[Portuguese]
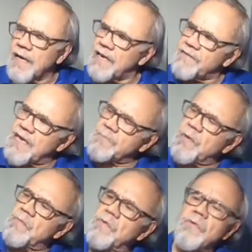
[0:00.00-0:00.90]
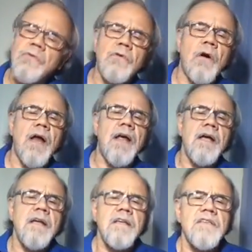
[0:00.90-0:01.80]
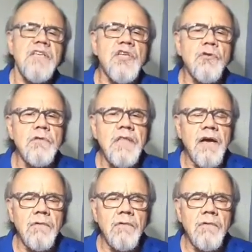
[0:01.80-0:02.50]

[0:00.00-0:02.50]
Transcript: ele viaja pelo mundo, ora se junta